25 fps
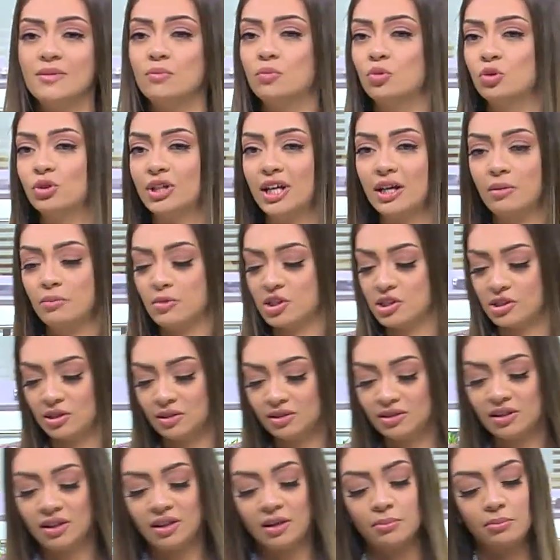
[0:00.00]
بمنتهى
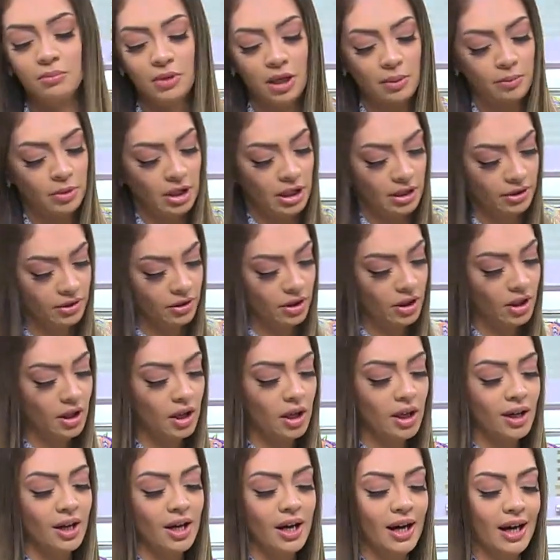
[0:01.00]
البساطه مع بعض
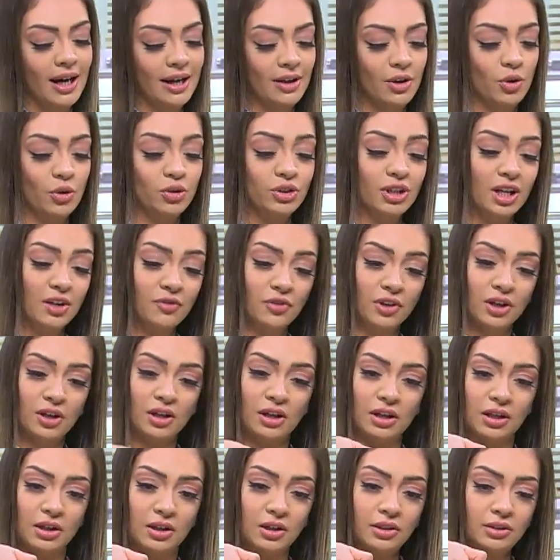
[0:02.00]
هنحطها في
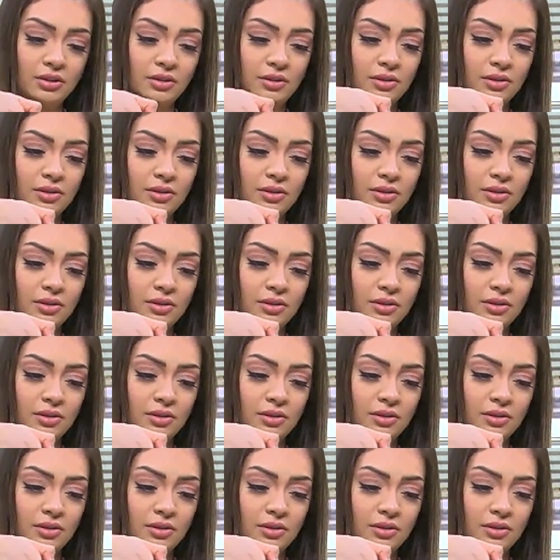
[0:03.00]
الخلاط